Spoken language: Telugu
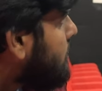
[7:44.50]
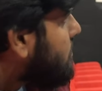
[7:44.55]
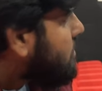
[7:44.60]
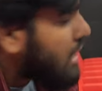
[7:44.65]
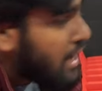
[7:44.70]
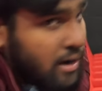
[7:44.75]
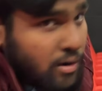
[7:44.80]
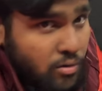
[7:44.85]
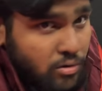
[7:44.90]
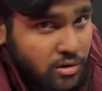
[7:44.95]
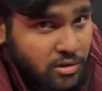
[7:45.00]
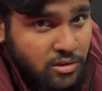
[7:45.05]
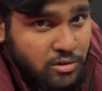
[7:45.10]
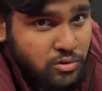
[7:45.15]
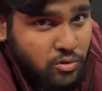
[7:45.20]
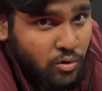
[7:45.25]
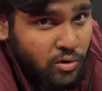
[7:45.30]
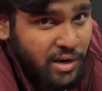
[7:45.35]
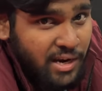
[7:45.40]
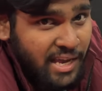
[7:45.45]
ఎలా ఉంటుందో
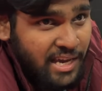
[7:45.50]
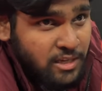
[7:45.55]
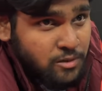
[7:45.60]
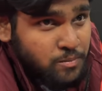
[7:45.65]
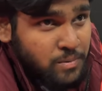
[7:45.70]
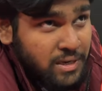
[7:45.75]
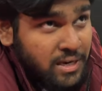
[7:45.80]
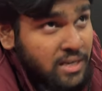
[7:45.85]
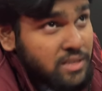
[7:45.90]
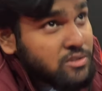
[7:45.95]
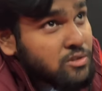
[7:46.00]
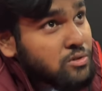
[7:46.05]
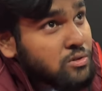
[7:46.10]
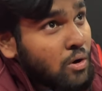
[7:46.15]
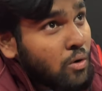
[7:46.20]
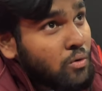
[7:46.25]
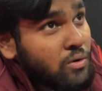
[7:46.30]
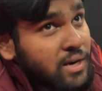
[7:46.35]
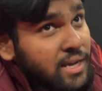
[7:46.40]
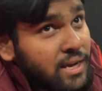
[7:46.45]
చూడాలి ఎక్స్పీరియన్స్
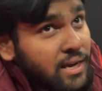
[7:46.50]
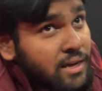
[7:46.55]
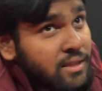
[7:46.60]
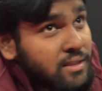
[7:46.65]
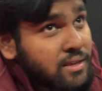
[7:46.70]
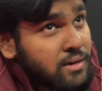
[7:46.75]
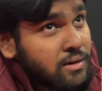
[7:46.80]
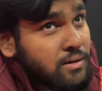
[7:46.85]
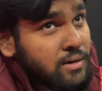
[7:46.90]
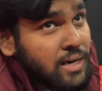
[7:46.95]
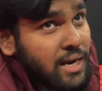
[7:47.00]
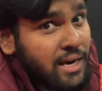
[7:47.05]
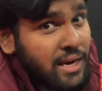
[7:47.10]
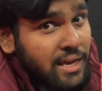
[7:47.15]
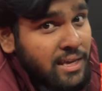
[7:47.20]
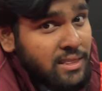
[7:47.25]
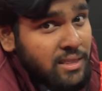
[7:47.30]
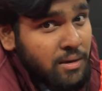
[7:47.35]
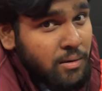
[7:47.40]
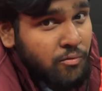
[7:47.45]
సౌండింగ్ అది
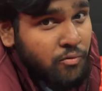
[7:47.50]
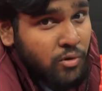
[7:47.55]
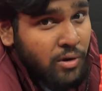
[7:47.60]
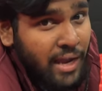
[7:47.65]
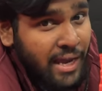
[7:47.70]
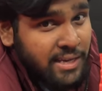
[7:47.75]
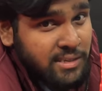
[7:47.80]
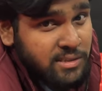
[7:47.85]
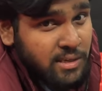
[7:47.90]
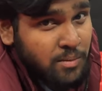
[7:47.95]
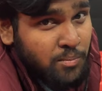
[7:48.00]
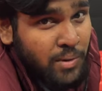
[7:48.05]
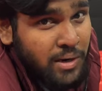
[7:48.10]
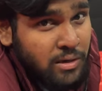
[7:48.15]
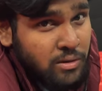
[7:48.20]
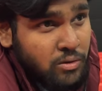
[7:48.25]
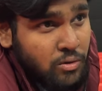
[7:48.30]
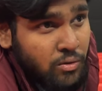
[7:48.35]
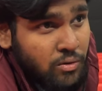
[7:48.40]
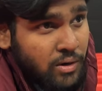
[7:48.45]
నేనైతే ఫుల్
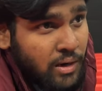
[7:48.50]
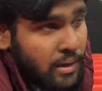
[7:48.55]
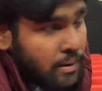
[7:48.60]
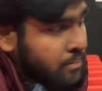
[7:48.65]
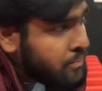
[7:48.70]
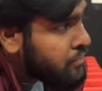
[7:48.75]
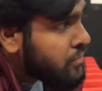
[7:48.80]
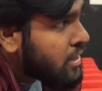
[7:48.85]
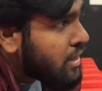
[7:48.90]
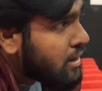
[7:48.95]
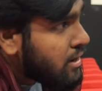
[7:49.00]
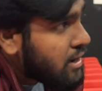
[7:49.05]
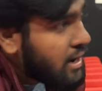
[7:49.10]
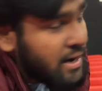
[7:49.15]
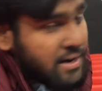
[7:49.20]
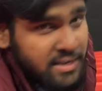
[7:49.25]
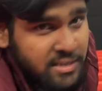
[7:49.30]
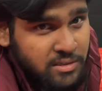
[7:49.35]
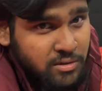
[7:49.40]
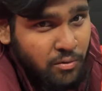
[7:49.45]
ఎగ్జైట్మెంట్తో ఉన్నా
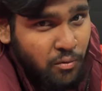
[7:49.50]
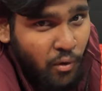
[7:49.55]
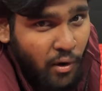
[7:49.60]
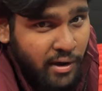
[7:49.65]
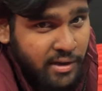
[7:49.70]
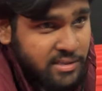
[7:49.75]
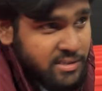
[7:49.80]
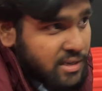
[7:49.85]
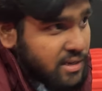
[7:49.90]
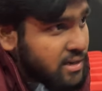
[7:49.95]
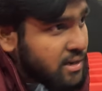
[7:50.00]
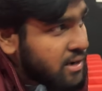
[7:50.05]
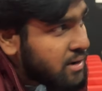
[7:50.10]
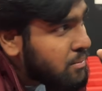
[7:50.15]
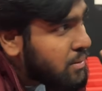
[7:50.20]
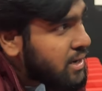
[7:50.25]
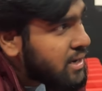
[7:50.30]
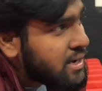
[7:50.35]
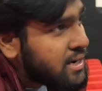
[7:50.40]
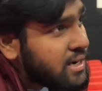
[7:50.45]
కనీసం వాయిస్ అయినా
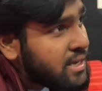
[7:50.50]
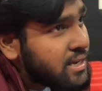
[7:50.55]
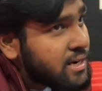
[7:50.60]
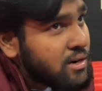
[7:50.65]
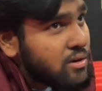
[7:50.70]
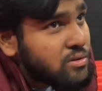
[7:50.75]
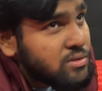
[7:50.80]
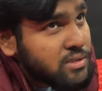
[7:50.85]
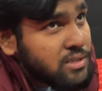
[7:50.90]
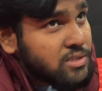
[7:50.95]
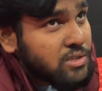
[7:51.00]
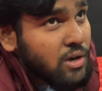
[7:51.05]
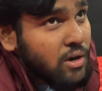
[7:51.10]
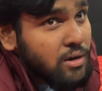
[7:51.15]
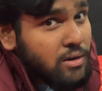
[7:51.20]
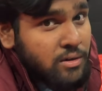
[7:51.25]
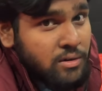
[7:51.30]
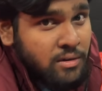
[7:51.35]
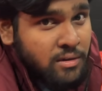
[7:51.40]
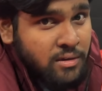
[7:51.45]
మనకు క్లియర్గా వస్తే
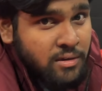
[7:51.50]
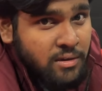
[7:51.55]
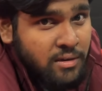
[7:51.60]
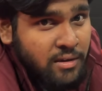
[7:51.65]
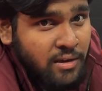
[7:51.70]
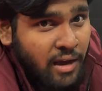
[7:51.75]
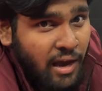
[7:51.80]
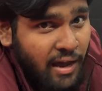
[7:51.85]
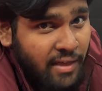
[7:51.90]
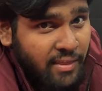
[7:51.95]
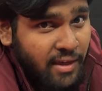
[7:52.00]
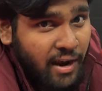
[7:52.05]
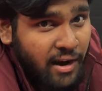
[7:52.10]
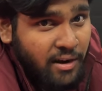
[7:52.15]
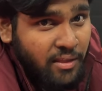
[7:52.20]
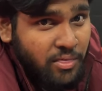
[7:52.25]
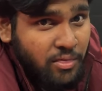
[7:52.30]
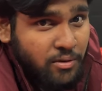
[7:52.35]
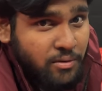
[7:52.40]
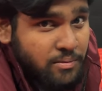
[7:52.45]
చాలు అదే
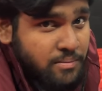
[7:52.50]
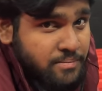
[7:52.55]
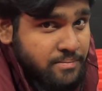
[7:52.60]
ఆనందం